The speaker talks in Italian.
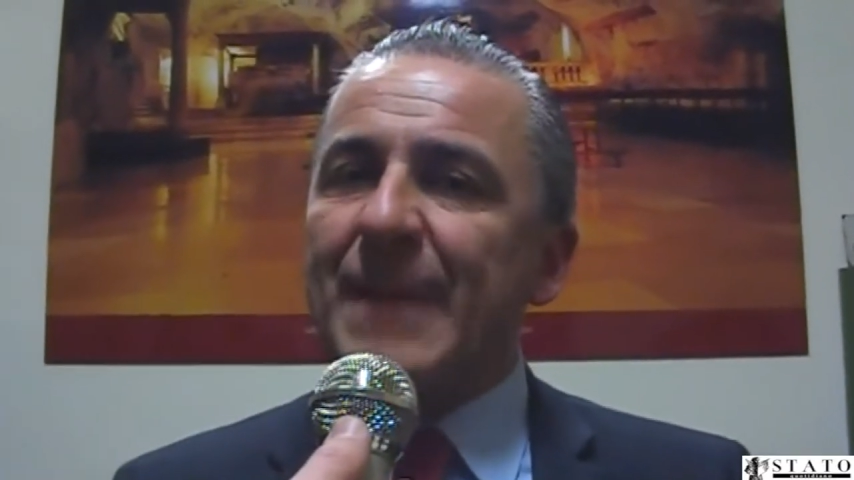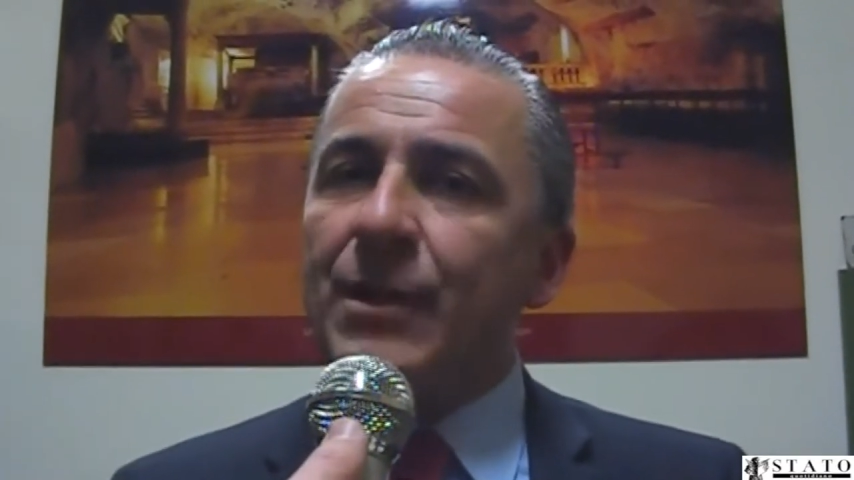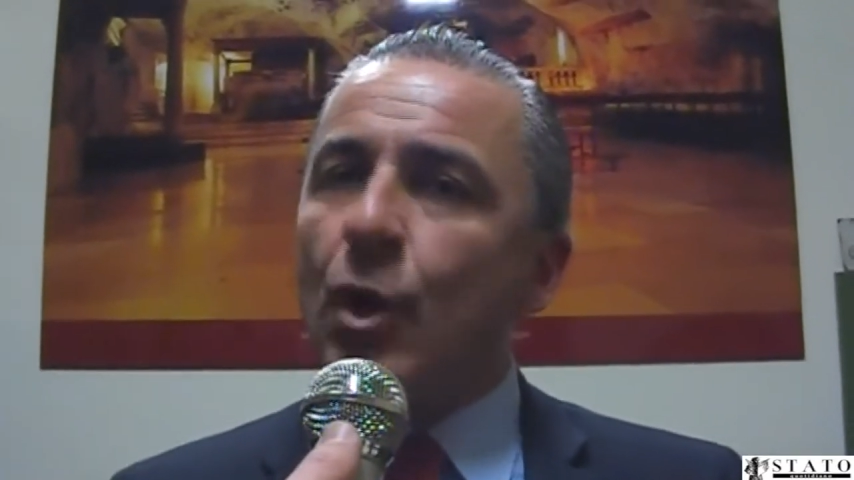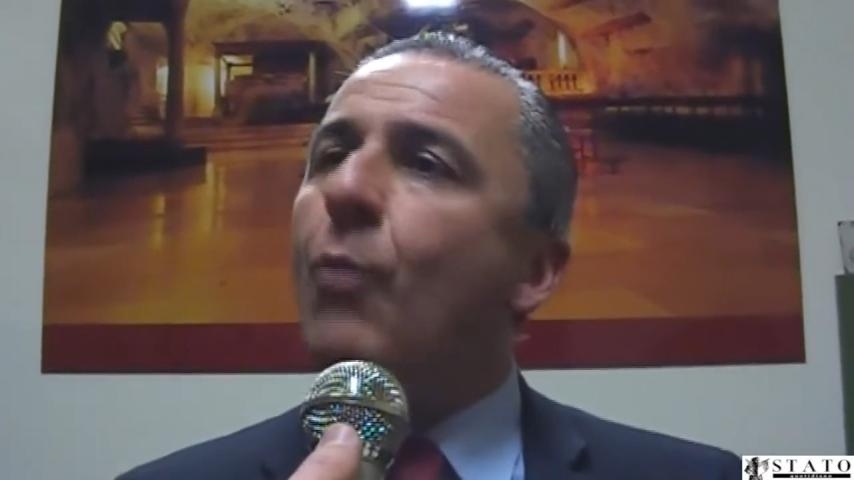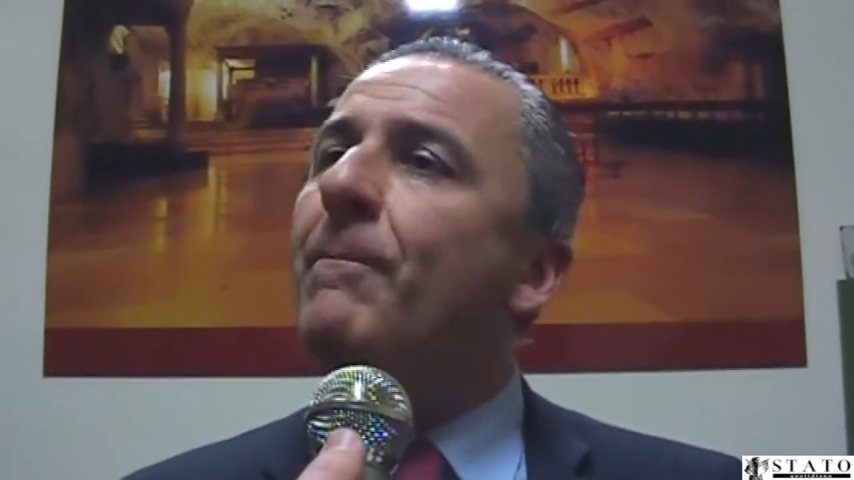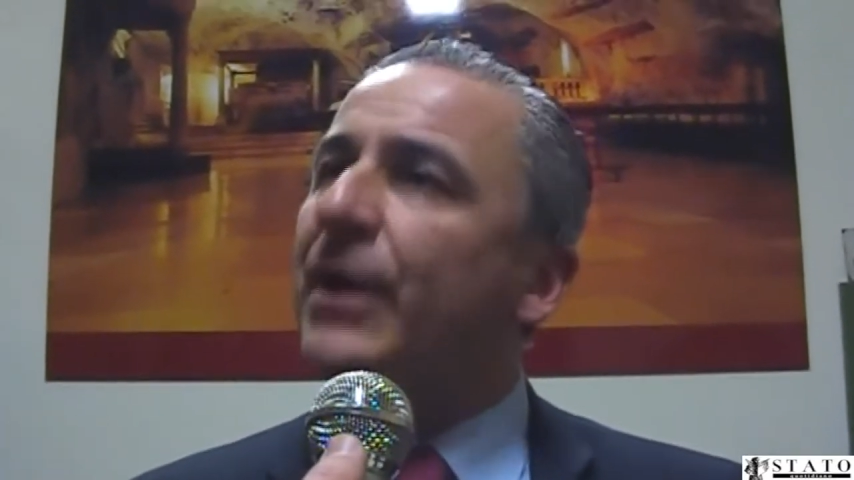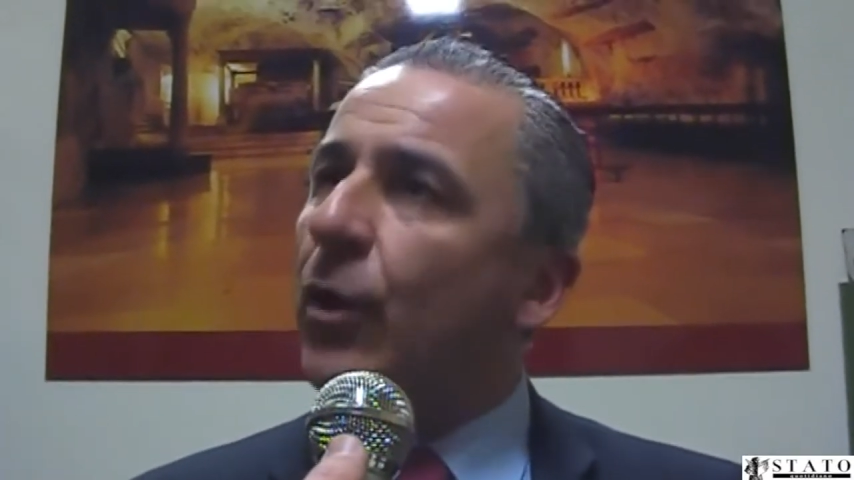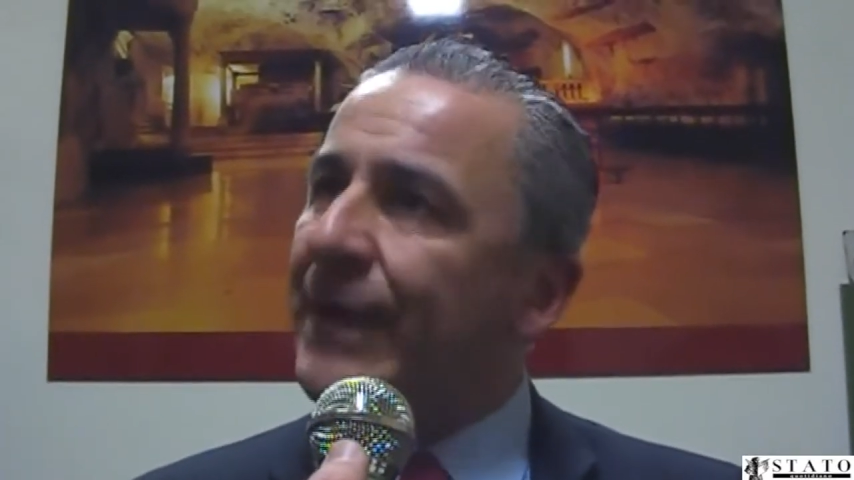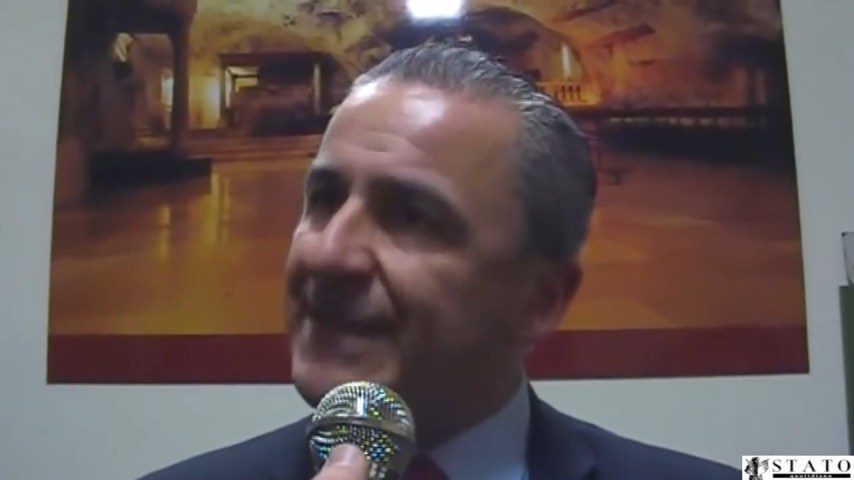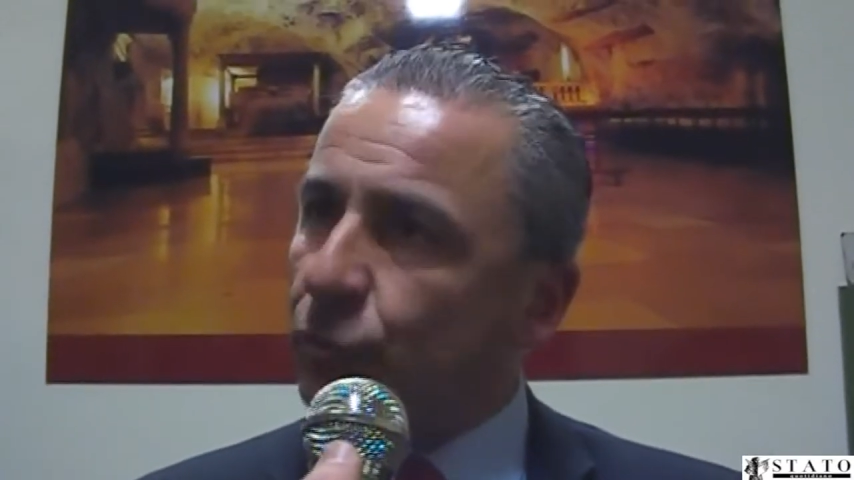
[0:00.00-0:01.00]
io
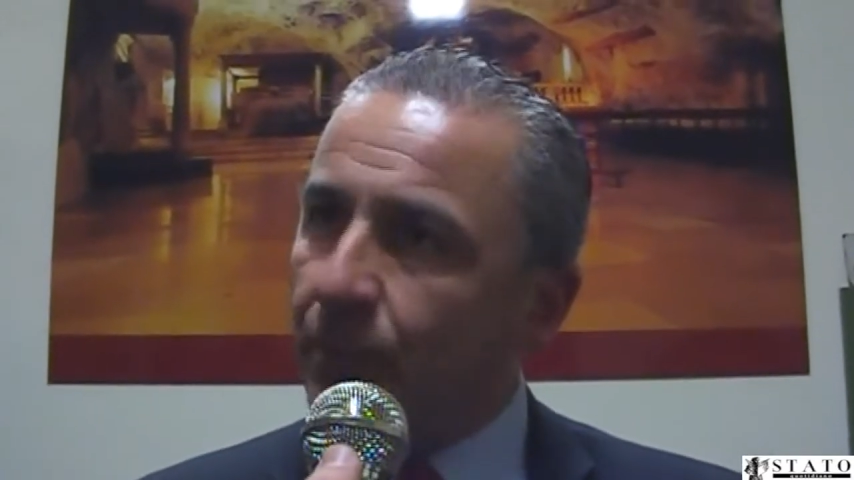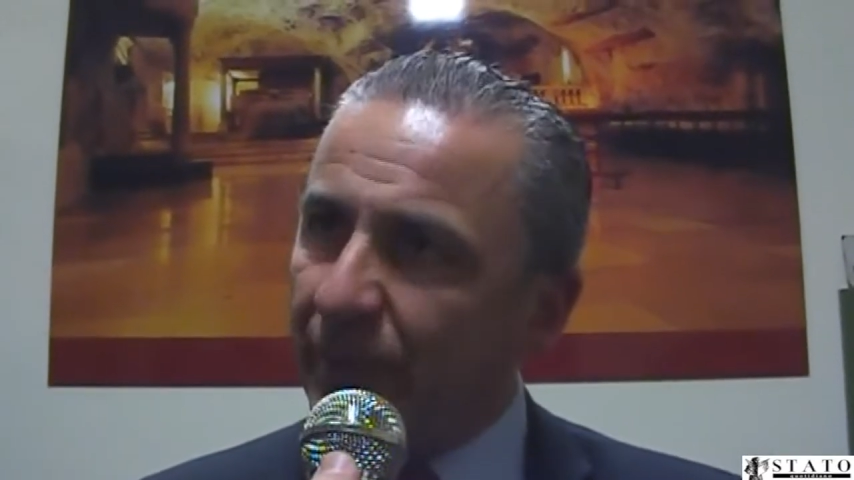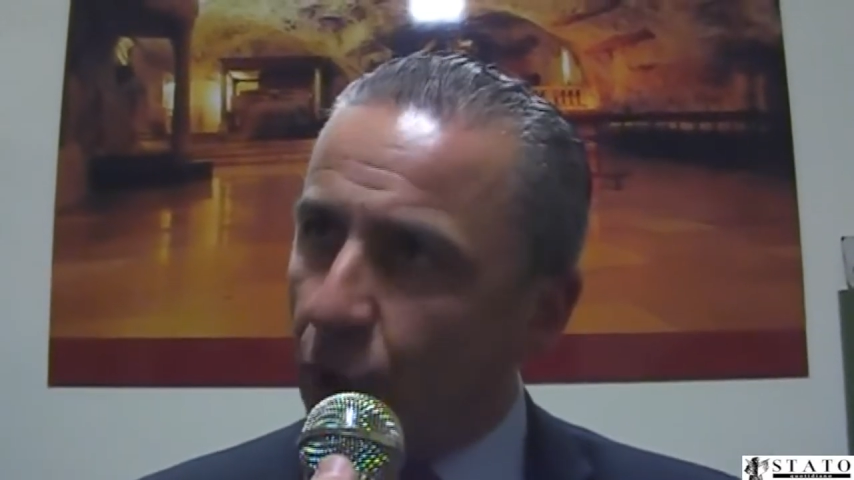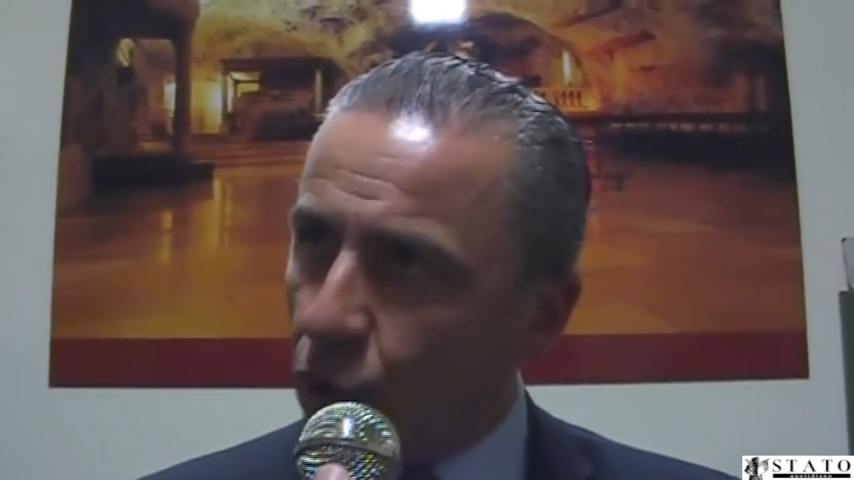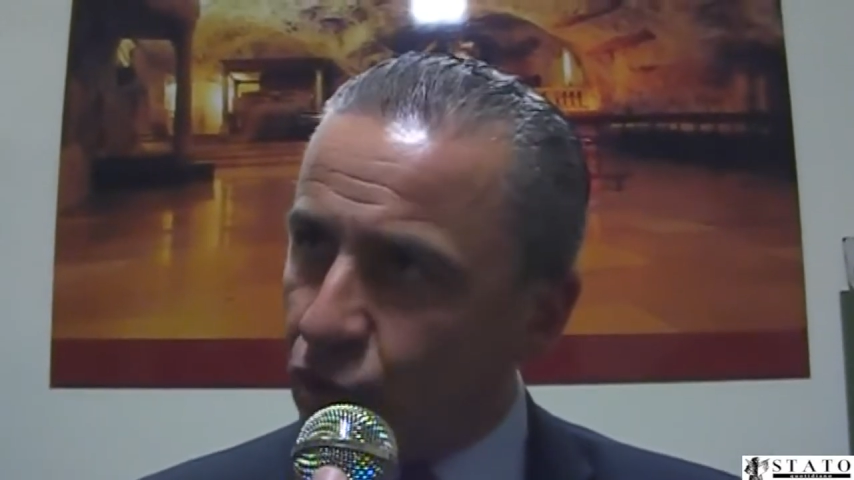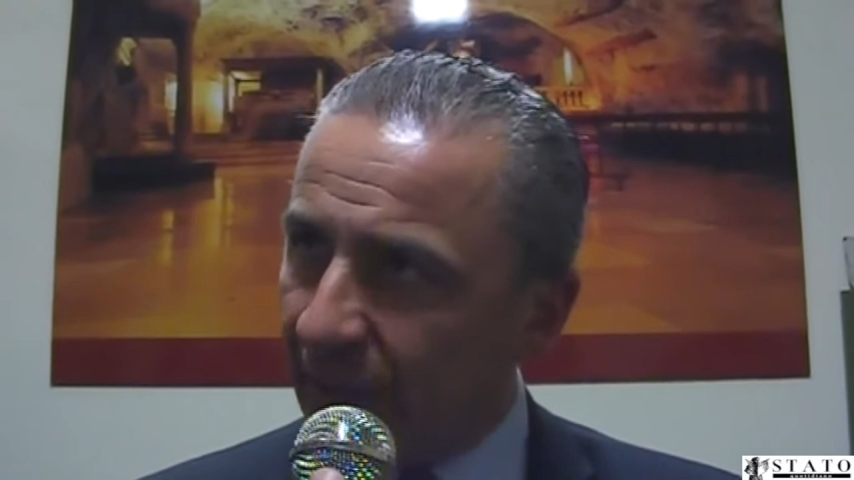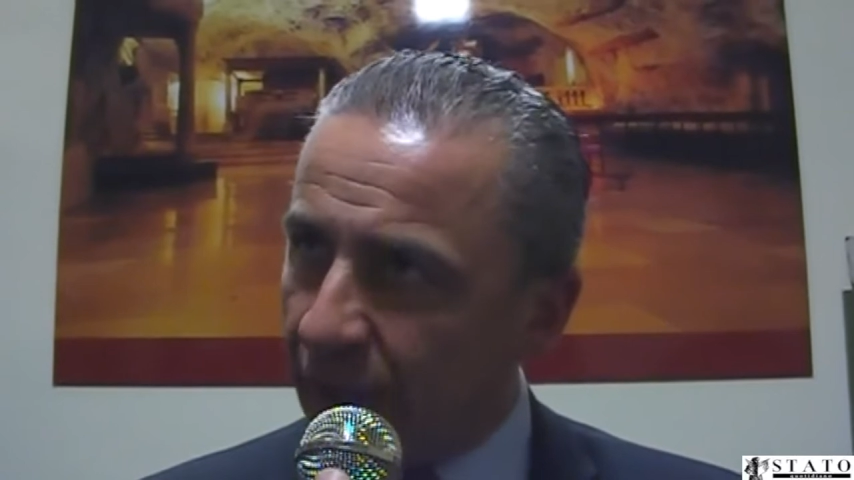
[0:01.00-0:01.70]
ho iniziato un percorso